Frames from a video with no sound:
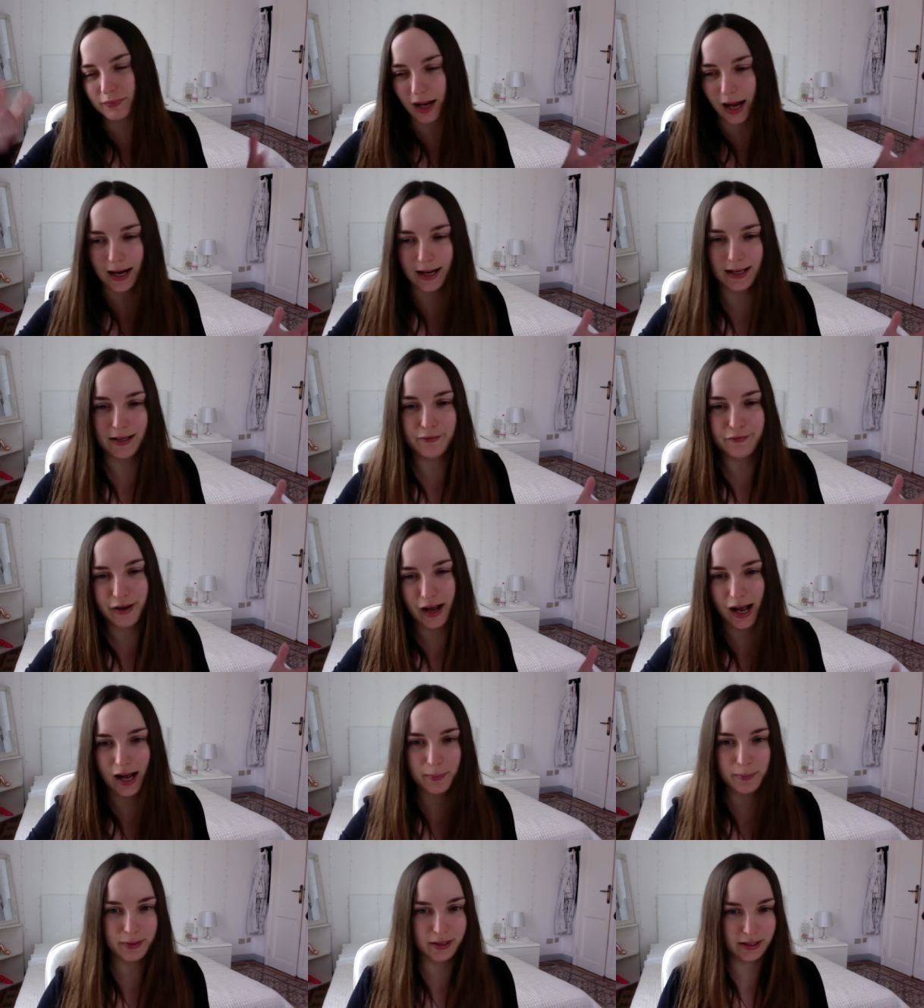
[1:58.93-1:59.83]
anni
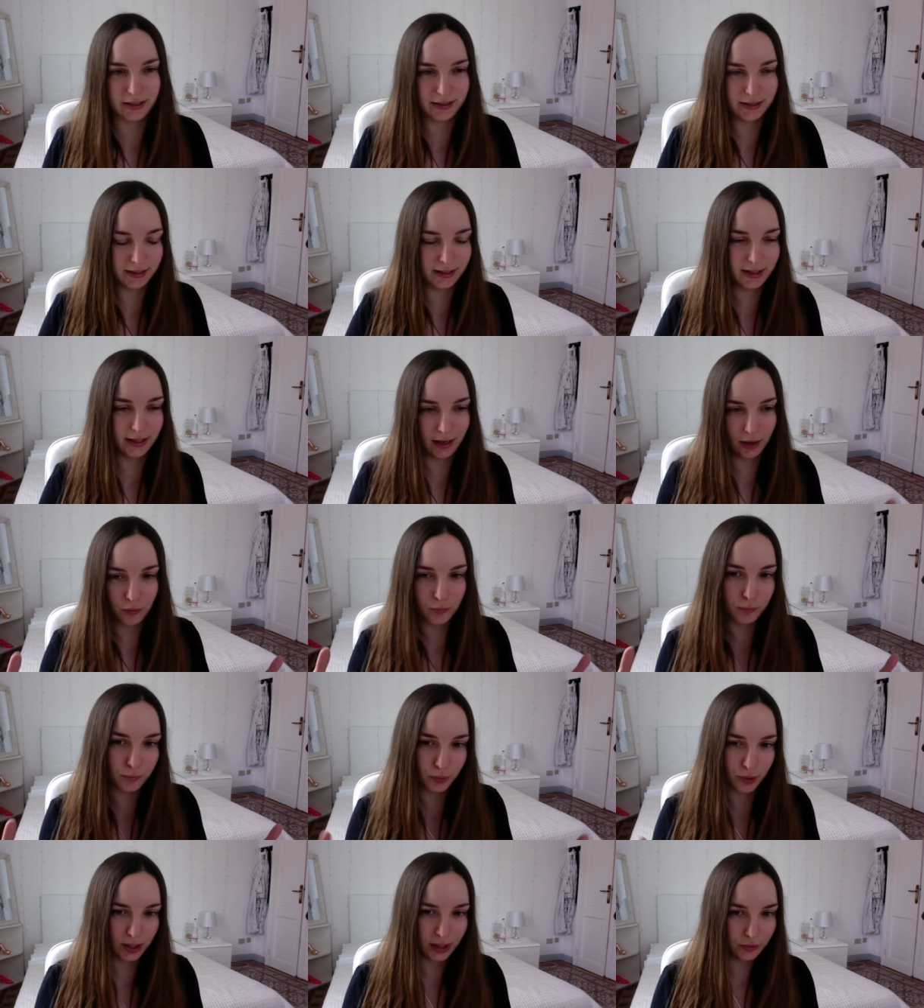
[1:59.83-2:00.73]
fa a piedi erano
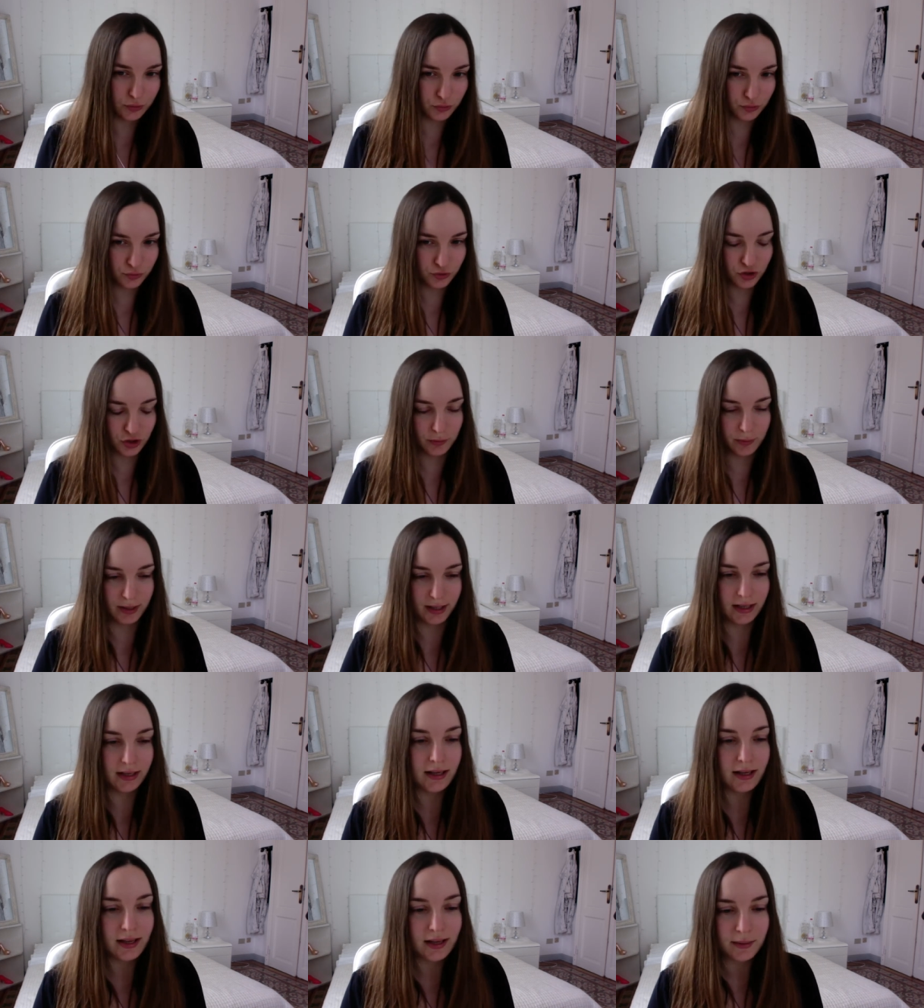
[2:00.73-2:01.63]
un po'
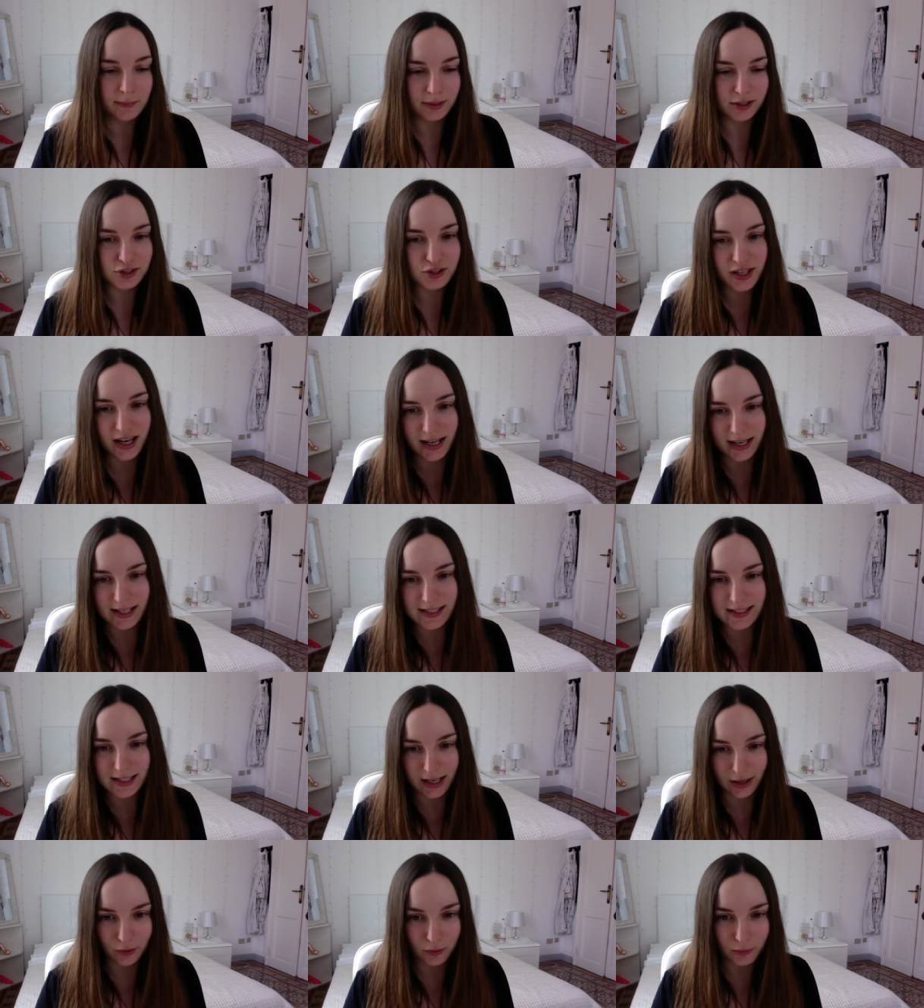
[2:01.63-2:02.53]
raggiungibili, mia sorella si era